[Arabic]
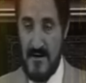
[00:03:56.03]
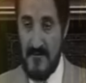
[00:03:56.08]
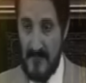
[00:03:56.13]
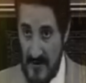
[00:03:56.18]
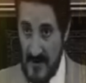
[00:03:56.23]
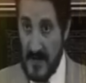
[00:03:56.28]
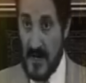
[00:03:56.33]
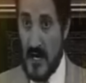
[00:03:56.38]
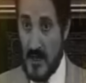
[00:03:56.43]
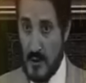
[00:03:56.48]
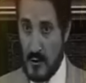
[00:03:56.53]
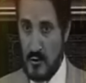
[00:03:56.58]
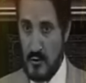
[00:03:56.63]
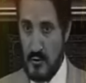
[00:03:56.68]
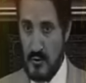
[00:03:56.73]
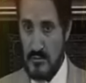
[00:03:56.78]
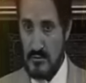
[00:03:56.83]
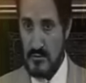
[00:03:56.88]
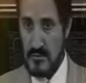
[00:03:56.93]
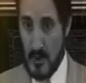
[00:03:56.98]
فرأيت
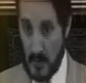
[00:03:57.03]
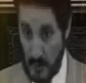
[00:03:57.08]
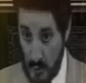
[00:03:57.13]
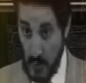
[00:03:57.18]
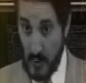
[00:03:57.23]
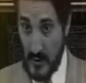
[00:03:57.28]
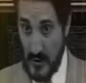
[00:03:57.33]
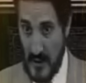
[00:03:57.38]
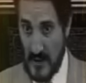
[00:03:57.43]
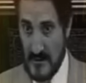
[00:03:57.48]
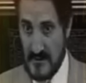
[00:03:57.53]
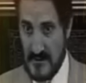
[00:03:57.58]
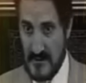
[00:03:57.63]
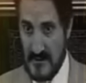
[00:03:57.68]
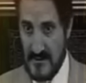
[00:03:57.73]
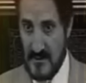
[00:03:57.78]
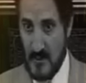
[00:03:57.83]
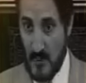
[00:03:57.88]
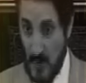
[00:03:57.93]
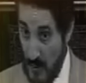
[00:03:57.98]
الروح رأت
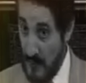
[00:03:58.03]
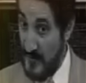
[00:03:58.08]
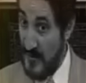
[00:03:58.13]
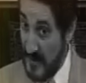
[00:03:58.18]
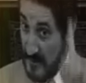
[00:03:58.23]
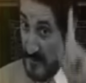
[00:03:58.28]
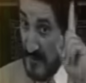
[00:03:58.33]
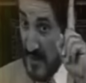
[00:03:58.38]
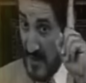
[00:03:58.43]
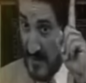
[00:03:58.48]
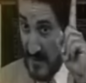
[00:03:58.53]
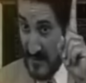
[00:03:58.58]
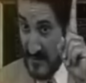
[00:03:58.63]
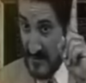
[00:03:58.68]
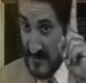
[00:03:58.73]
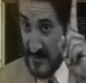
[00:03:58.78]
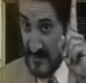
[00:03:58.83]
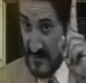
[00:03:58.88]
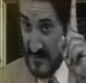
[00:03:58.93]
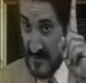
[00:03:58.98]
وهو في
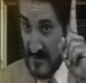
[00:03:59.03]
الإغماء